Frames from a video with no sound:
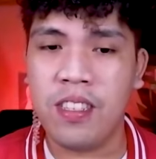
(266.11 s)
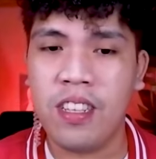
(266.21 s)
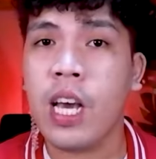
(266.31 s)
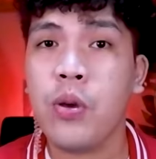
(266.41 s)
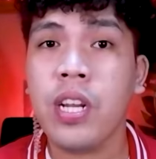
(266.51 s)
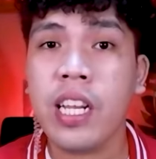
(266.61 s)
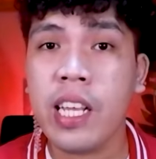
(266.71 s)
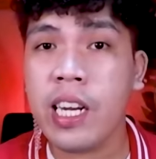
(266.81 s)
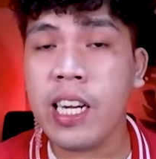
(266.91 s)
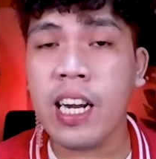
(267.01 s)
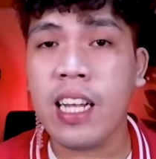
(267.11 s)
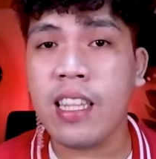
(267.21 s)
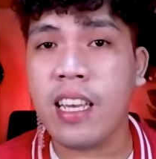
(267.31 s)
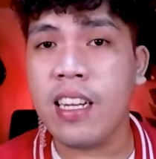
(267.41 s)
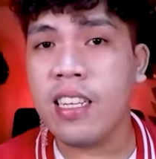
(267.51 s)
Kaya yung naririnig
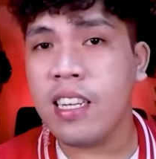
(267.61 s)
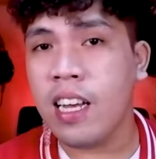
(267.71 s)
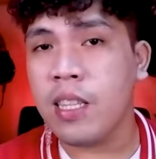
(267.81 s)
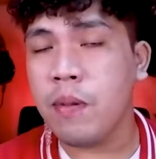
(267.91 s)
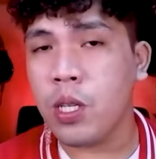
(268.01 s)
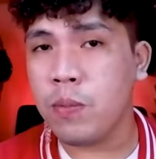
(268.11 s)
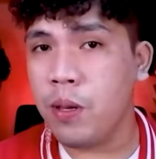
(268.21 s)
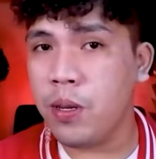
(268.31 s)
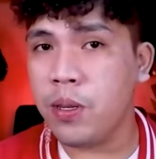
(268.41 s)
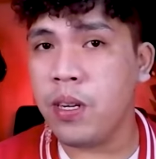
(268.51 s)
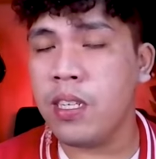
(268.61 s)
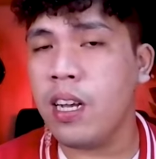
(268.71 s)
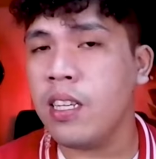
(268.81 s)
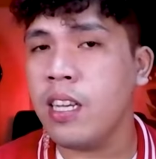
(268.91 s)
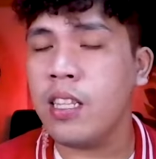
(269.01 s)
natin sa ating mga speaker at
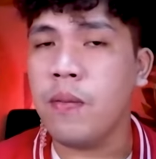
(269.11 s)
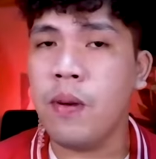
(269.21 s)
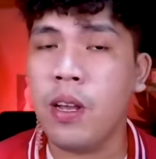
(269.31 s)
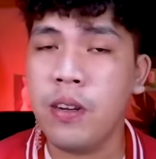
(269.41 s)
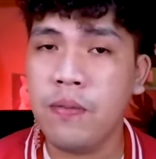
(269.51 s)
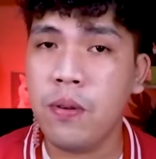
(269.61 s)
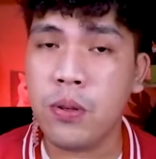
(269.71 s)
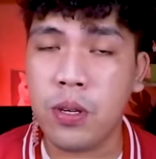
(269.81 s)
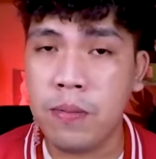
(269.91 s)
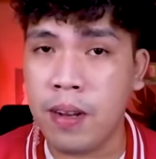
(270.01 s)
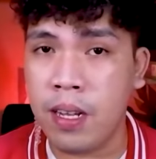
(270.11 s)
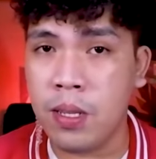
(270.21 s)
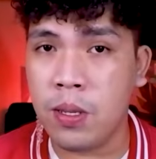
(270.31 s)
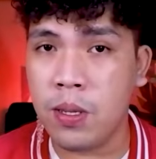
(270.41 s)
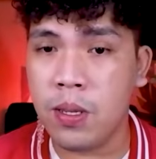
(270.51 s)
saka sa ating mga earphones or
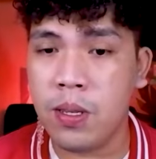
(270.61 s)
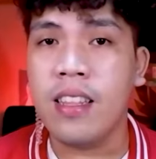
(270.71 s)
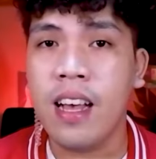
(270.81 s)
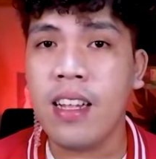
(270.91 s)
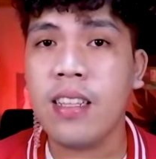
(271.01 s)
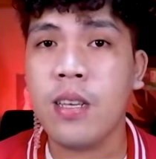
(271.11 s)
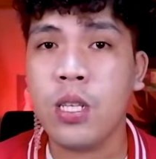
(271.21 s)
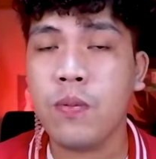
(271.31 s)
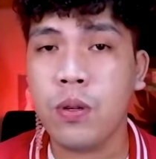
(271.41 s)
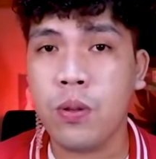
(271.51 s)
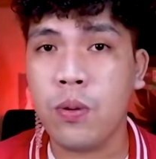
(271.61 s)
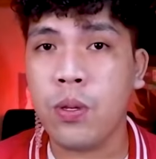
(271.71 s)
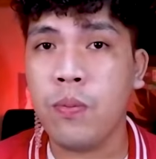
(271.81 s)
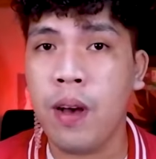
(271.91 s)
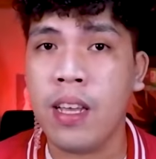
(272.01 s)
earbuds, that is
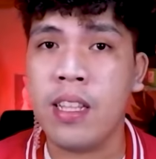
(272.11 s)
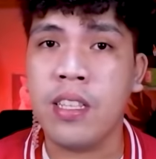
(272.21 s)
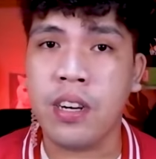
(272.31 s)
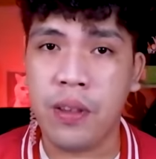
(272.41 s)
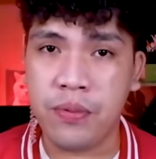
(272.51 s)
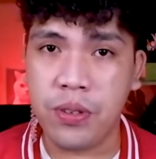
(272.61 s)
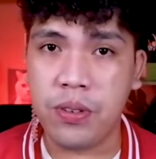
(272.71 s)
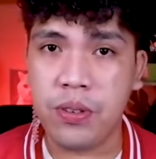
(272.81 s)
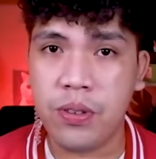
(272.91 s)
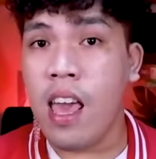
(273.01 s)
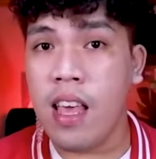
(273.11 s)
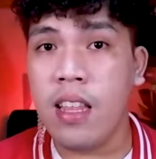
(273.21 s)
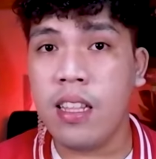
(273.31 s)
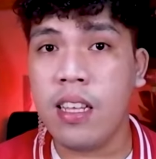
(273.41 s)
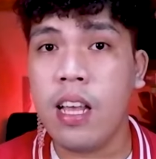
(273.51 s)
produced by the driver.
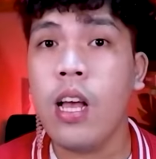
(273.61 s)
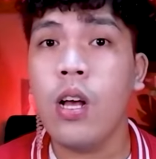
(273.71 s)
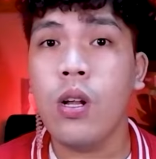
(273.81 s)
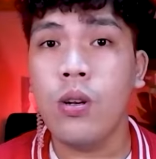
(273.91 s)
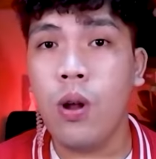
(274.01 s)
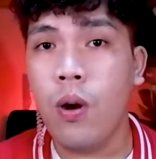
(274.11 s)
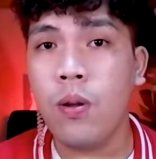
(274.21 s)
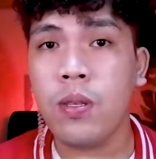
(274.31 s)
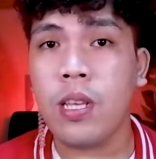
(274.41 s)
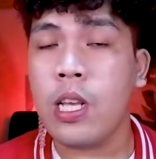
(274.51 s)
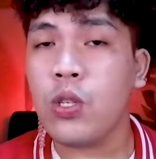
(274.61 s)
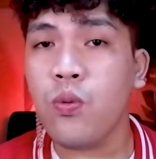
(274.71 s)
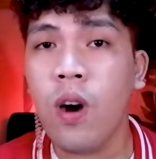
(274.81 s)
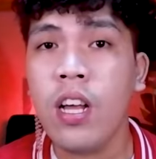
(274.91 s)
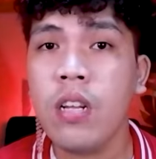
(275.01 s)
And NOS is
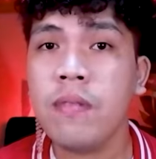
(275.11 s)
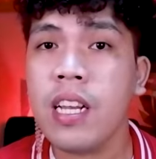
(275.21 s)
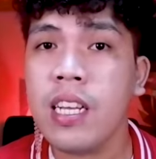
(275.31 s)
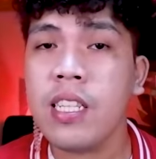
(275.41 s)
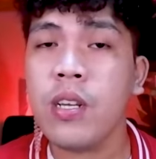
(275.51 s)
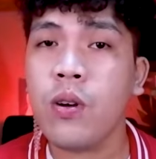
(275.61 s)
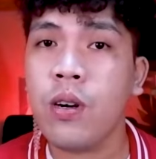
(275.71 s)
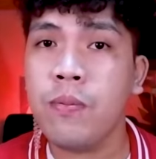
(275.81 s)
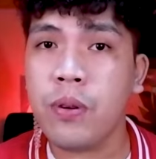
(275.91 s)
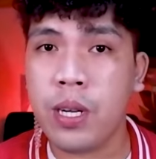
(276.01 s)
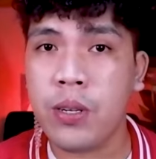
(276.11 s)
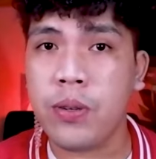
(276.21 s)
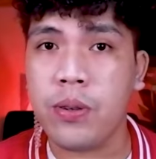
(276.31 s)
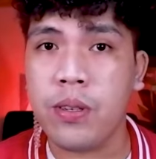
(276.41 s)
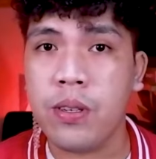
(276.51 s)
one of the leading
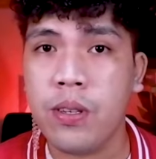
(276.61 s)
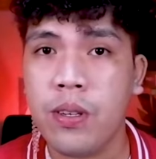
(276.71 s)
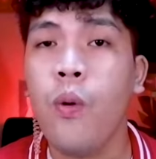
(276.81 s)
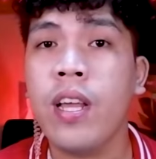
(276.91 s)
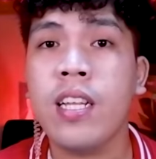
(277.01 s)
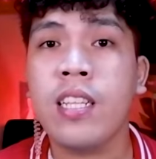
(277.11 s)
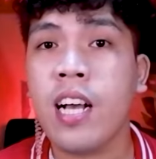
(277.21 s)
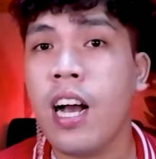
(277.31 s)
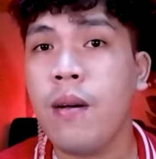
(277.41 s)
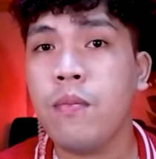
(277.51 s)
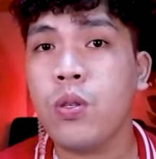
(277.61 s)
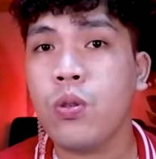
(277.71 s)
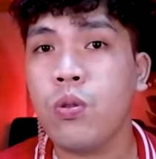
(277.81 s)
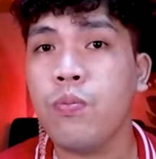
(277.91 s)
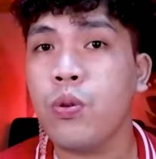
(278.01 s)
corporation when it comes
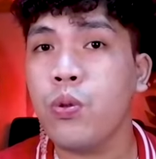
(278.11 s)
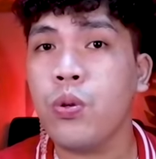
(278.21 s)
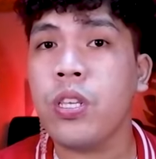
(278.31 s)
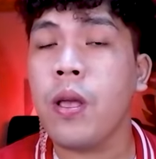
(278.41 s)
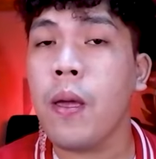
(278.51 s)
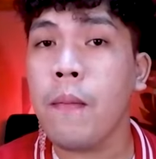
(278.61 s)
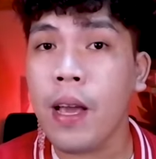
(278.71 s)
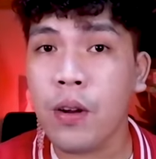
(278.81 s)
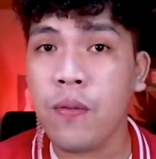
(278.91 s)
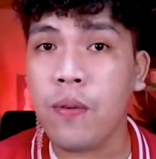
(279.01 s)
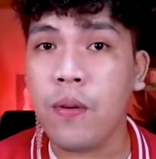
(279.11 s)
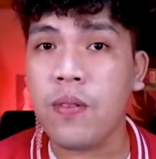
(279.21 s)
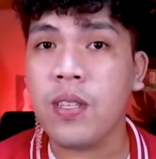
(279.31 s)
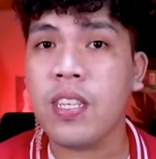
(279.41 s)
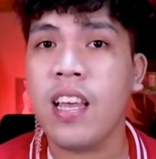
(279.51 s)
to producing
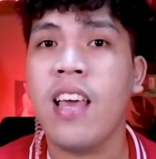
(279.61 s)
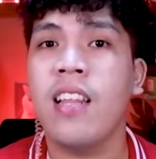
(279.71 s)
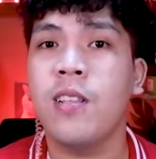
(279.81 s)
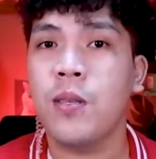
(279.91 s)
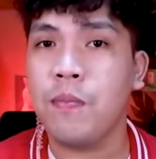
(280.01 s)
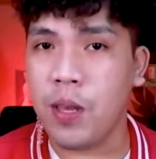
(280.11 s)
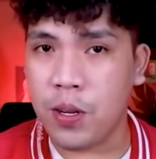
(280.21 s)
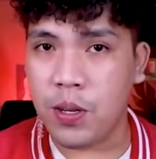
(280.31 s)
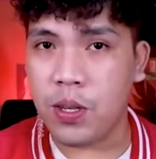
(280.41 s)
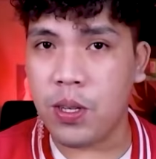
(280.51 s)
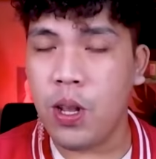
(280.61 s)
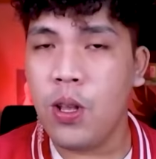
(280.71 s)
microphones and speakers.